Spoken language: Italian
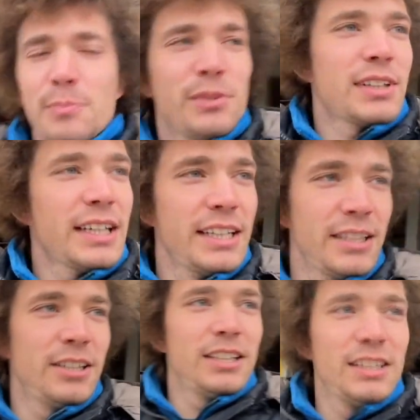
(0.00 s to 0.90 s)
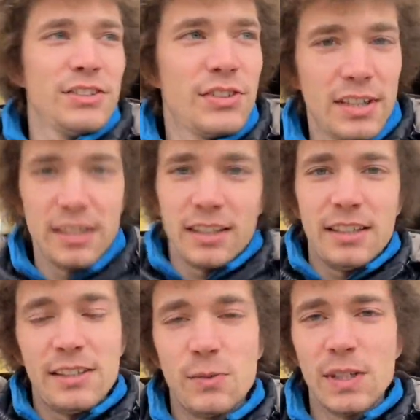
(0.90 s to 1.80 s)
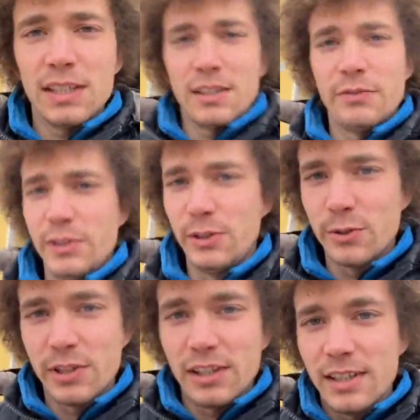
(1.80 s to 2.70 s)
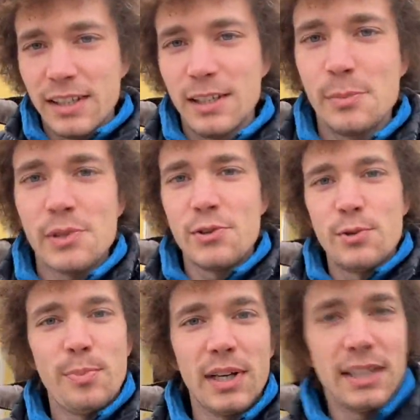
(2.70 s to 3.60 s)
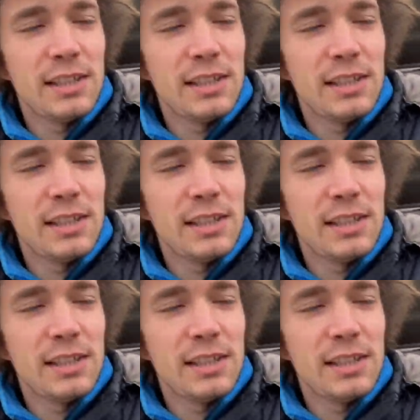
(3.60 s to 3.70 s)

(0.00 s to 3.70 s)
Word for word: potrei inserire in qualche video del canale principale